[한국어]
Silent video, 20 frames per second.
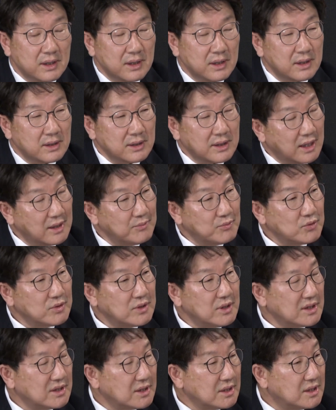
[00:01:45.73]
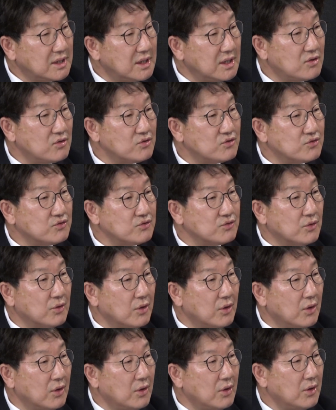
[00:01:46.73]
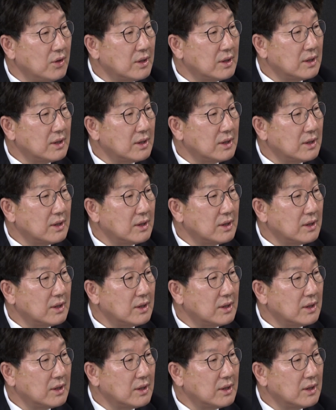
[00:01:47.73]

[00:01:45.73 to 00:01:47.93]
다른 분들한테 기회를 주고